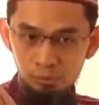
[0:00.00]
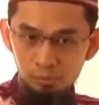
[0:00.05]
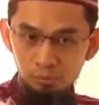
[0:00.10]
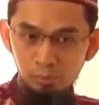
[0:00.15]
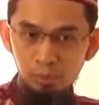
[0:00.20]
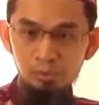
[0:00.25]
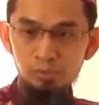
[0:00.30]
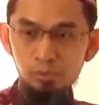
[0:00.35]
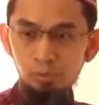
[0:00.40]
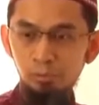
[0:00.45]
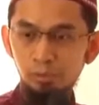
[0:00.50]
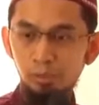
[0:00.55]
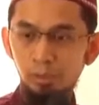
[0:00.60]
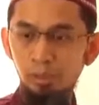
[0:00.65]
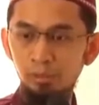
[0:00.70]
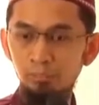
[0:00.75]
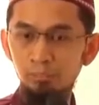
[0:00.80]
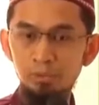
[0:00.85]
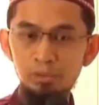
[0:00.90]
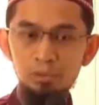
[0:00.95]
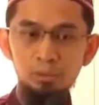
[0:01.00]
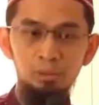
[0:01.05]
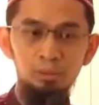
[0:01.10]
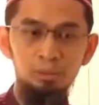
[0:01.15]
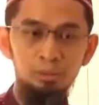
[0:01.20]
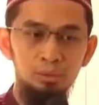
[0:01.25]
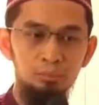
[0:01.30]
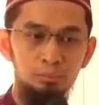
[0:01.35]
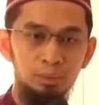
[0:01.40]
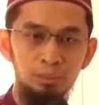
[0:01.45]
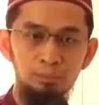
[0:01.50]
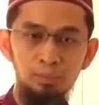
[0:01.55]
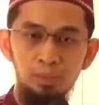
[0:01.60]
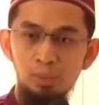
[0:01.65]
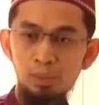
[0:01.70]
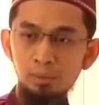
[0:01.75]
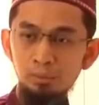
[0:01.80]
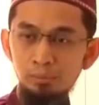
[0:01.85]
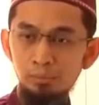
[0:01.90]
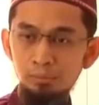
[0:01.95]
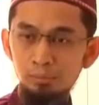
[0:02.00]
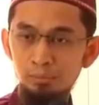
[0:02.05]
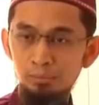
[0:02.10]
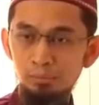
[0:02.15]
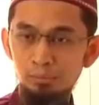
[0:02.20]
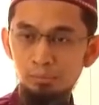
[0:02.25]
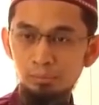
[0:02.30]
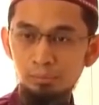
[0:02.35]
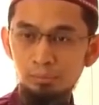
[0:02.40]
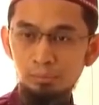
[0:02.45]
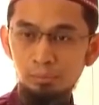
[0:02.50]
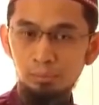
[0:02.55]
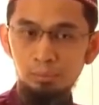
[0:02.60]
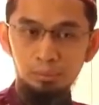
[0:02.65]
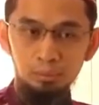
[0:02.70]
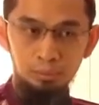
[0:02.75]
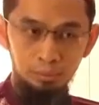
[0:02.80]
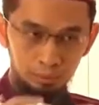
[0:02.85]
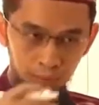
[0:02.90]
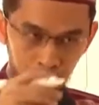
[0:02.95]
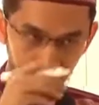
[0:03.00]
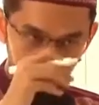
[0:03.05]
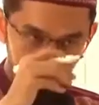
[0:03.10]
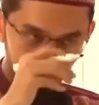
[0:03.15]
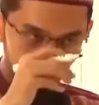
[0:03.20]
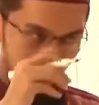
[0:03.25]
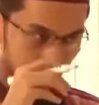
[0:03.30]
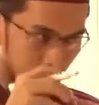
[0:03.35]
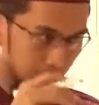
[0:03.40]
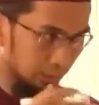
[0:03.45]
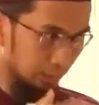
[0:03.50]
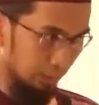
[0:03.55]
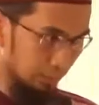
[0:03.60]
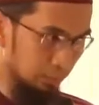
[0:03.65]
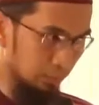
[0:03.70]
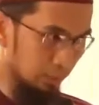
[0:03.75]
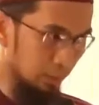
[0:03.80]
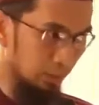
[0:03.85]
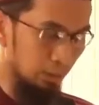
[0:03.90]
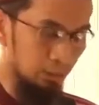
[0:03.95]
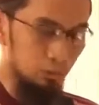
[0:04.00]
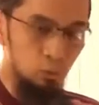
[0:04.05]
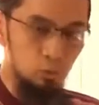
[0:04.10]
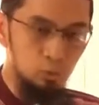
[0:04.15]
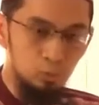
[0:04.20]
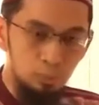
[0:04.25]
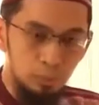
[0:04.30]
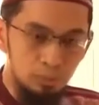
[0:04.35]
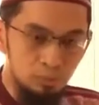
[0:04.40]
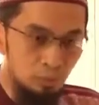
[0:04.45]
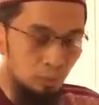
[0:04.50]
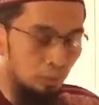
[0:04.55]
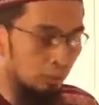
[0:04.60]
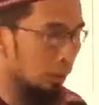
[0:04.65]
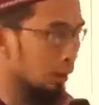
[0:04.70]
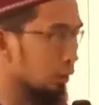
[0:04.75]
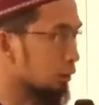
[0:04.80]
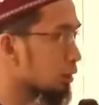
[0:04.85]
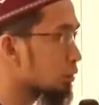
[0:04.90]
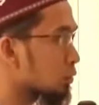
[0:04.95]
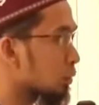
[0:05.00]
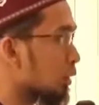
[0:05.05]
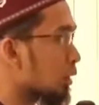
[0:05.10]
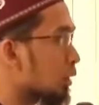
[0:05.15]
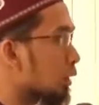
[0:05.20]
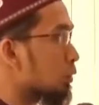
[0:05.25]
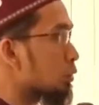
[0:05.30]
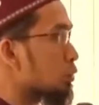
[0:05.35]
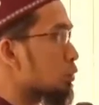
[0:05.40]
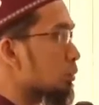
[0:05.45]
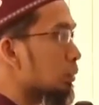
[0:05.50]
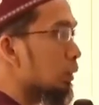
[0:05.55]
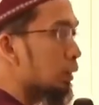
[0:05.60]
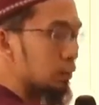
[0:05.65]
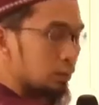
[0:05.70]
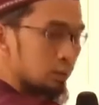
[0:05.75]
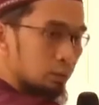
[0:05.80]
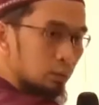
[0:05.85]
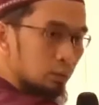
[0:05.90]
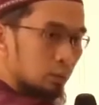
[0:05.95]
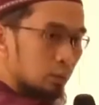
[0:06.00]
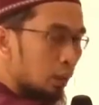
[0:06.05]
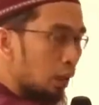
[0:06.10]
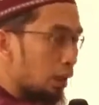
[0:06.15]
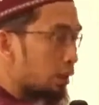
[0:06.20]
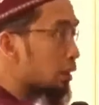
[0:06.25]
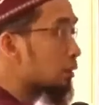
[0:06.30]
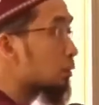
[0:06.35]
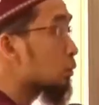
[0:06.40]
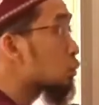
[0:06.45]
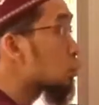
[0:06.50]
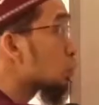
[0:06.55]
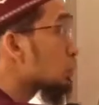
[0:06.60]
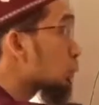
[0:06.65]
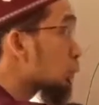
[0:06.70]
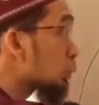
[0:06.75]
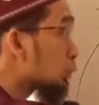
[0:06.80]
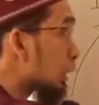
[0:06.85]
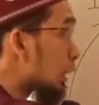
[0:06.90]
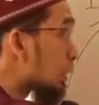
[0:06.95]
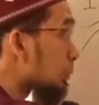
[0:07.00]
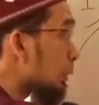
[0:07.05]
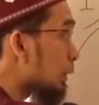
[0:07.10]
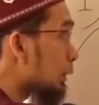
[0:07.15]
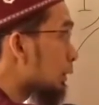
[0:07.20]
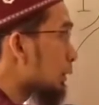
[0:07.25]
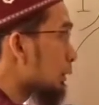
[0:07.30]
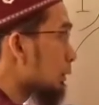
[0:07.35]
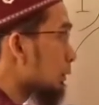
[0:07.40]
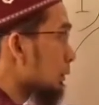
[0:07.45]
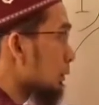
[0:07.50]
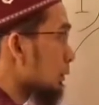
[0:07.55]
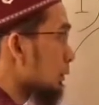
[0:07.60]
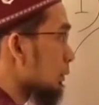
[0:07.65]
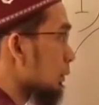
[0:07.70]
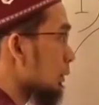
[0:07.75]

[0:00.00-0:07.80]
17 rakaat, Masya Allah. Berapa waktu? 5 kan dalam sehari. 17 rakaat di surah ke-17. Ayat 78-nya.